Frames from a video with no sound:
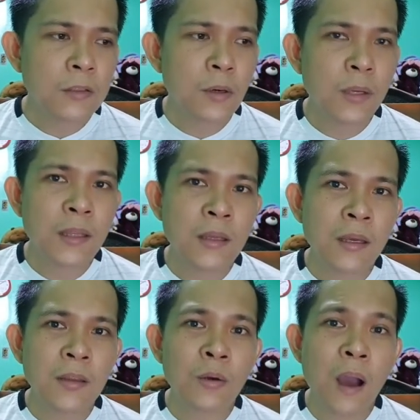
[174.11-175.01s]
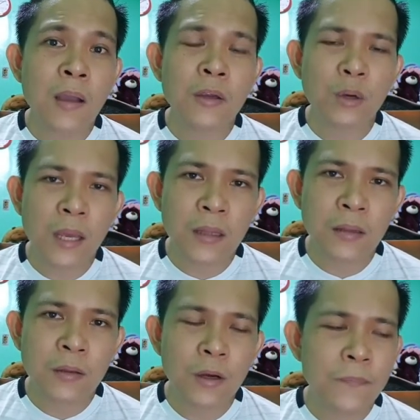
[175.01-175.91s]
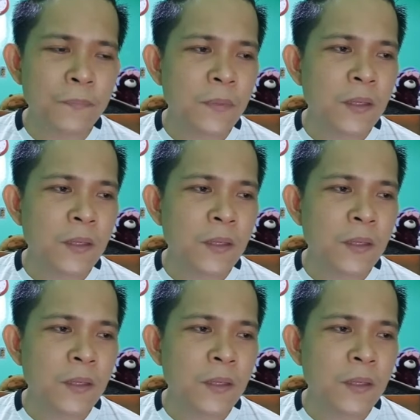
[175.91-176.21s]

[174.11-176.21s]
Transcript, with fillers: So, hindi ito accurate, no?